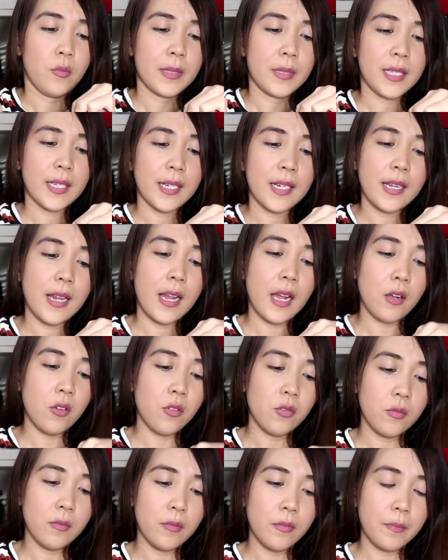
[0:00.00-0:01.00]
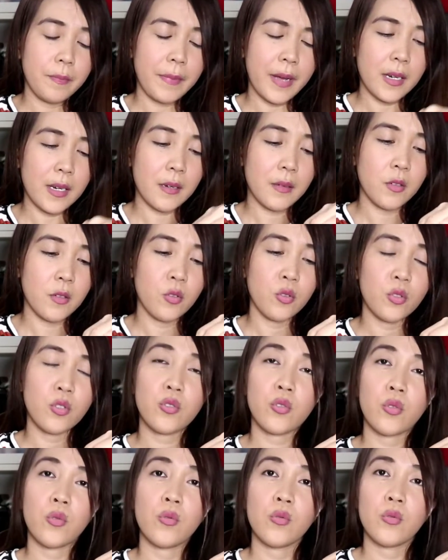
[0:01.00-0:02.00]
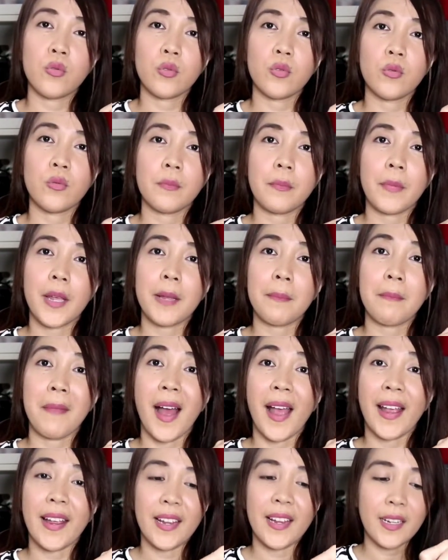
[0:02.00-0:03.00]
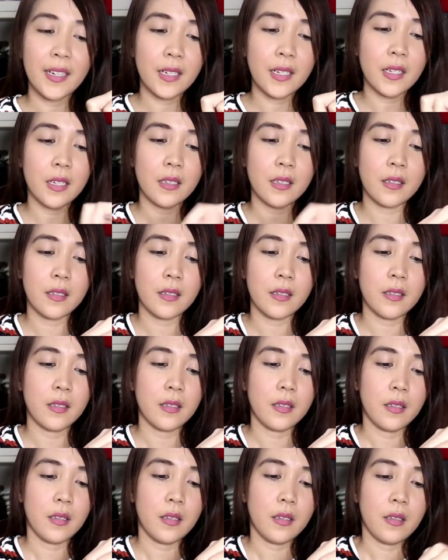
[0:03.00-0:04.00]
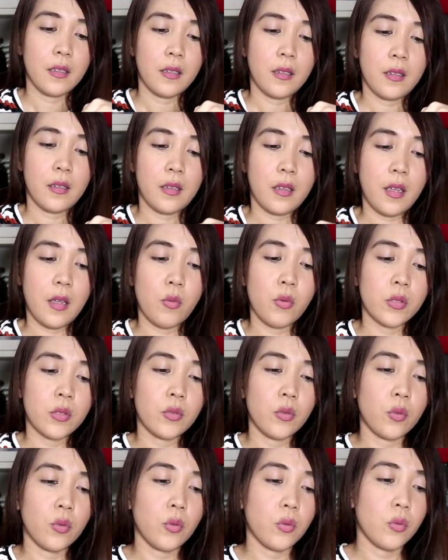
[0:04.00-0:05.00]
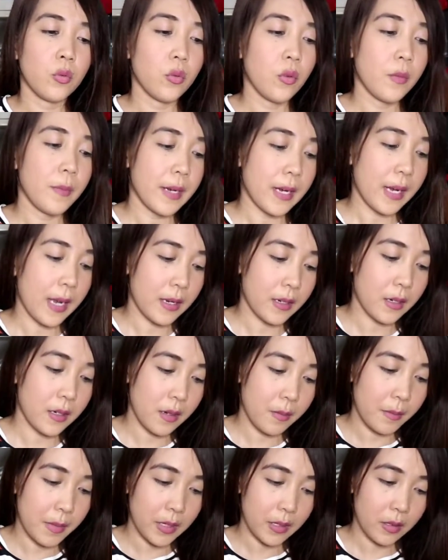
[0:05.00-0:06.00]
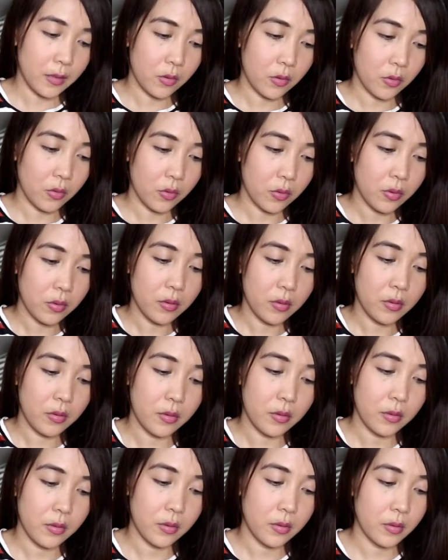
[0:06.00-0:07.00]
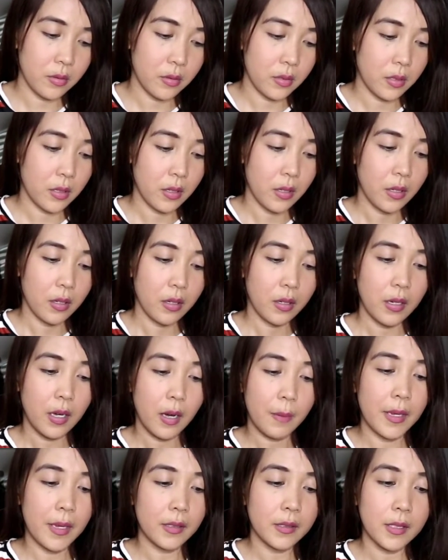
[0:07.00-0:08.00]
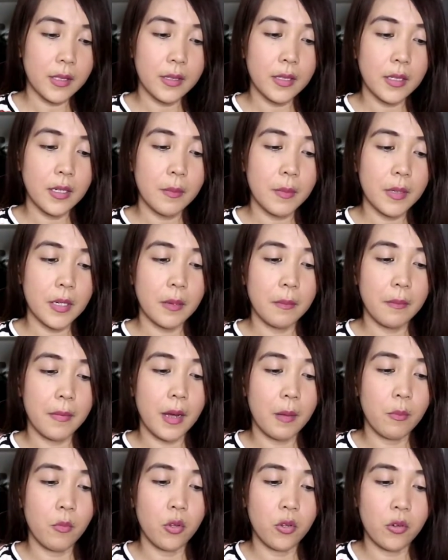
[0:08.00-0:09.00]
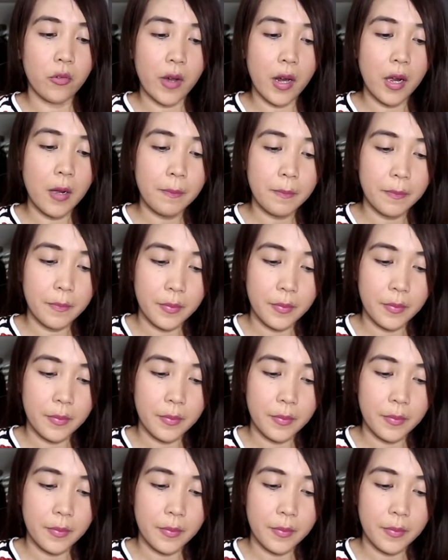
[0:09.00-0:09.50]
Matagal na akong parang gustong may mic. Ewan ko kung gumagana naman ito. Grabe, ang tindi naman ng bubble wrap.